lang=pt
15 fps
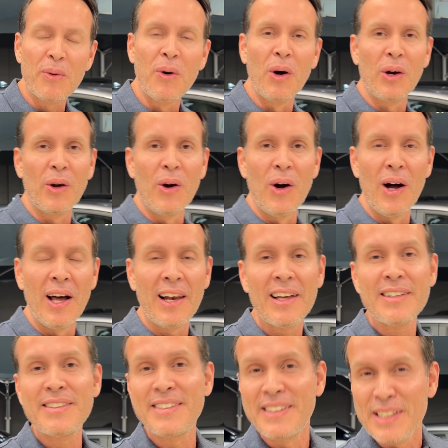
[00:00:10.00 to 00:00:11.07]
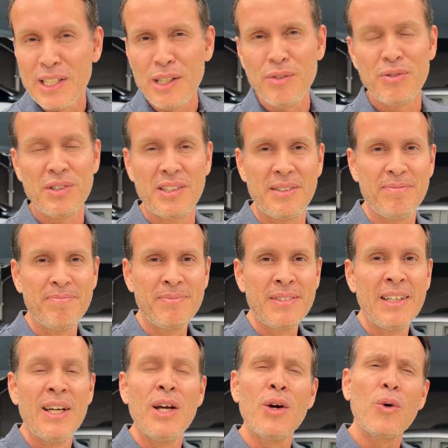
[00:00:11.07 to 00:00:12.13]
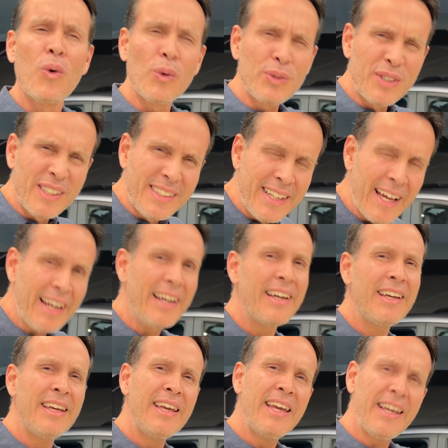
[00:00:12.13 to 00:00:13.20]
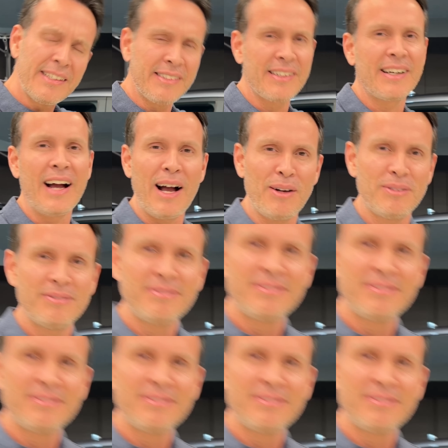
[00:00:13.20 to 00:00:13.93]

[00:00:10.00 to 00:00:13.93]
Corolla, Civic, considera esse carro.